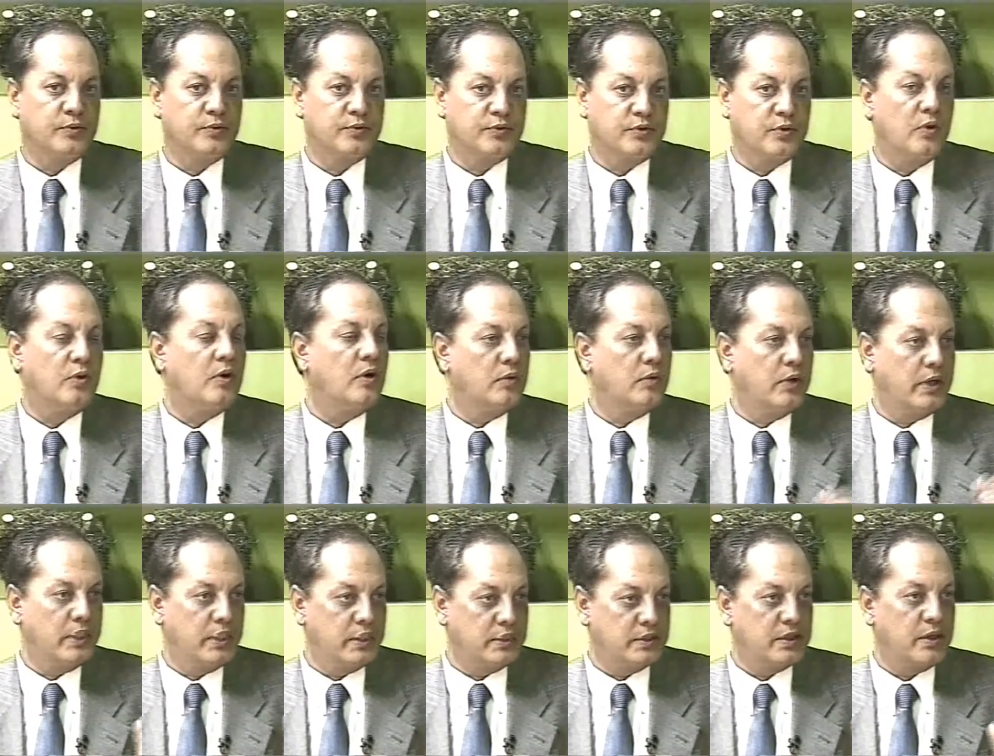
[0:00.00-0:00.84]
sol,
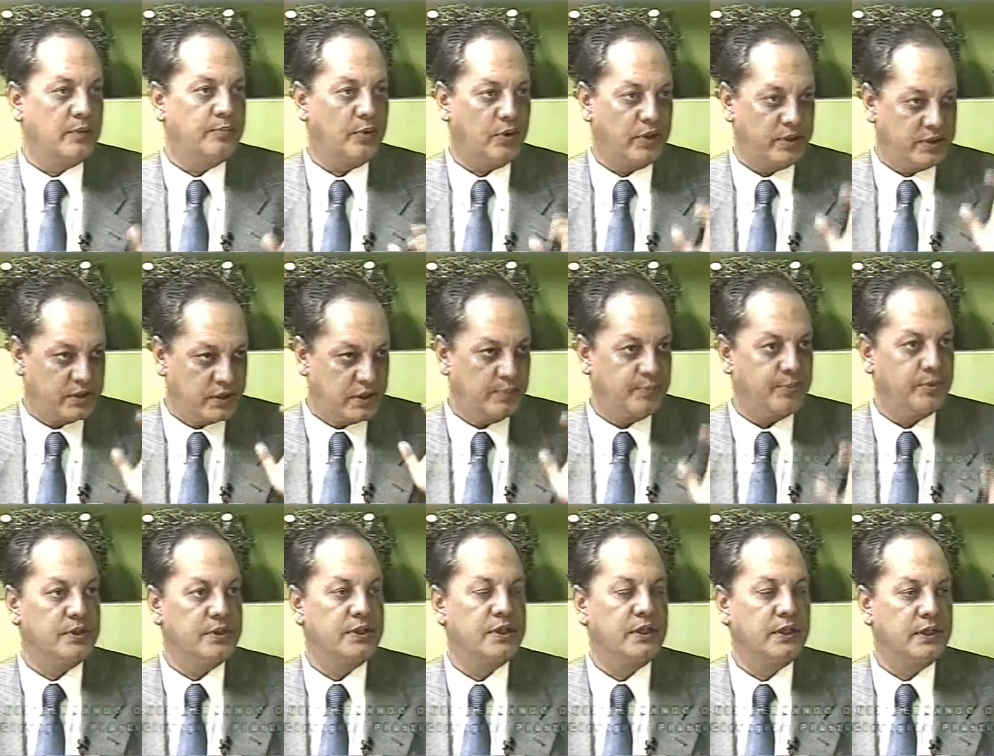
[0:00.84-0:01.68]
agora ele já pode.
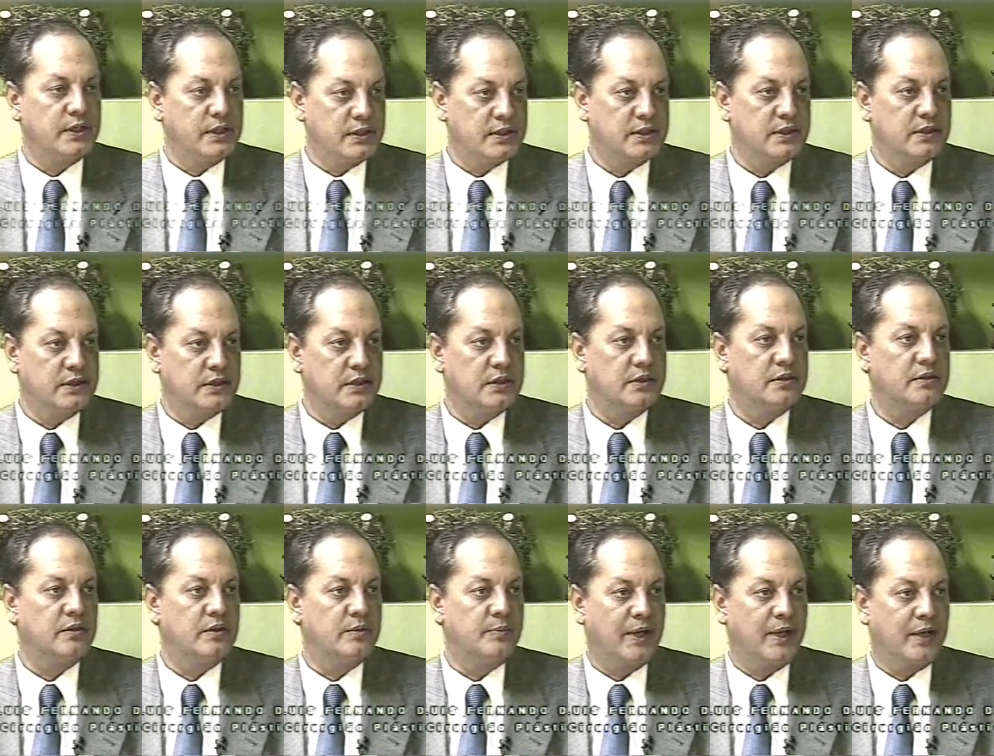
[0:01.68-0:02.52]
Depois de 15 dias
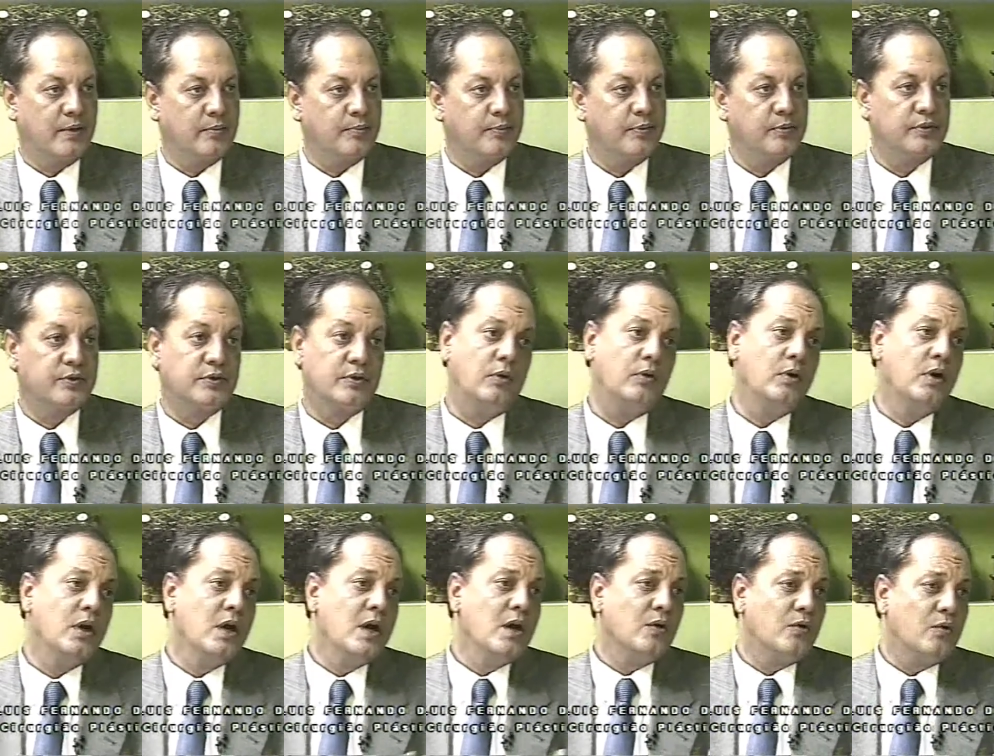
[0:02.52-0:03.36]
eu ah. libero para o sol
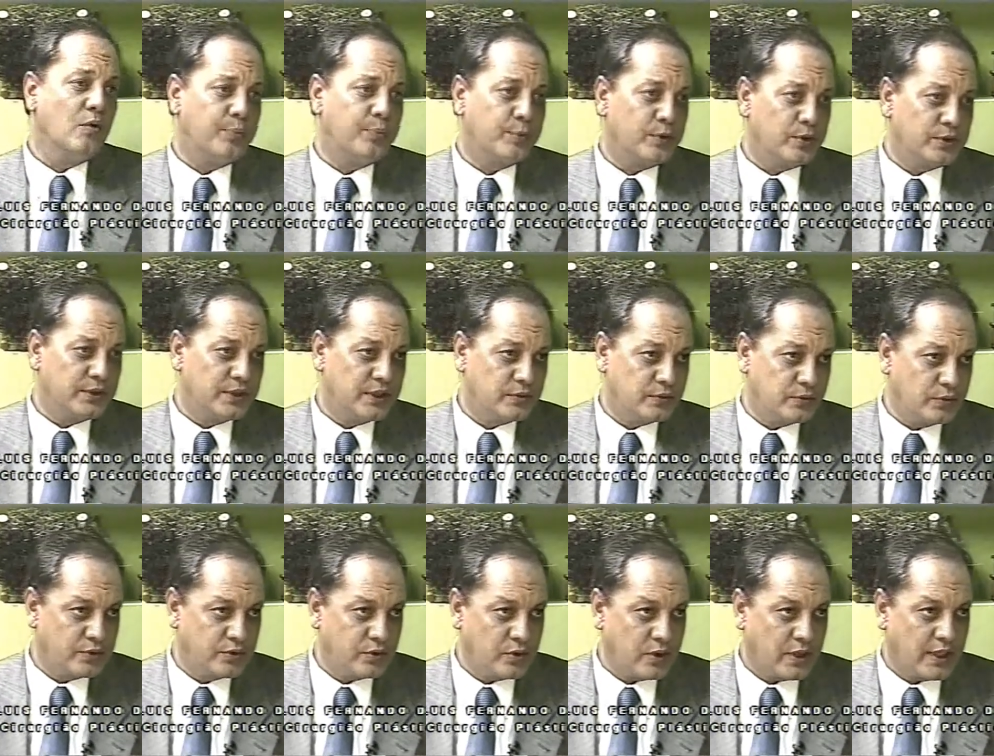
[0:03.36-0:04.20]
com
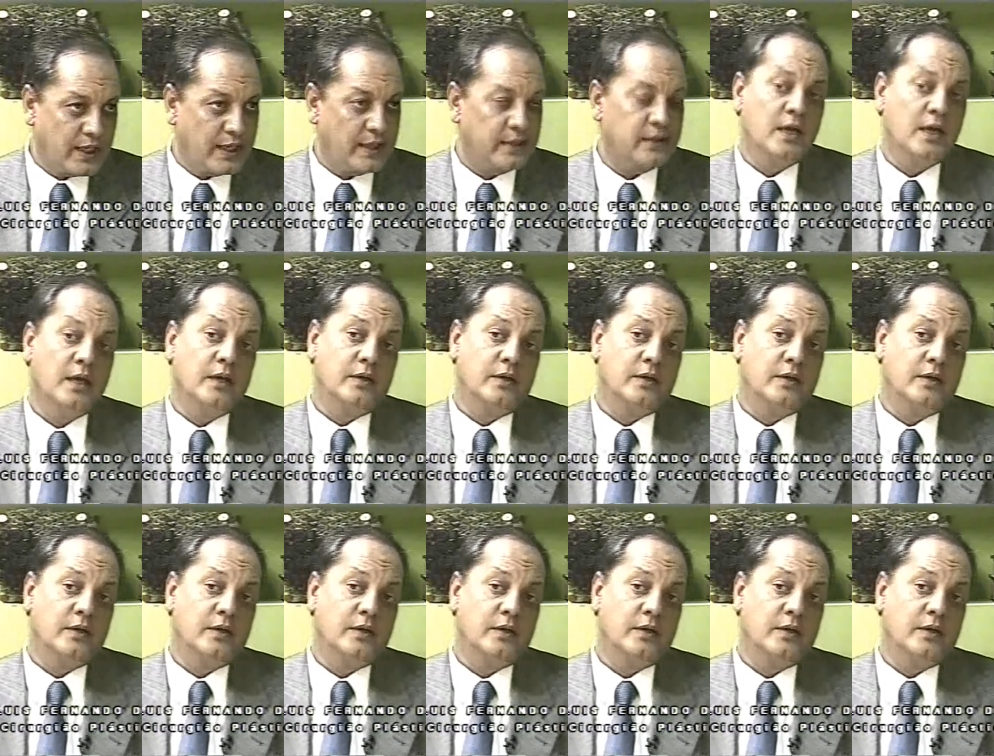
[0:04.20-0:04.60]
protetor solar.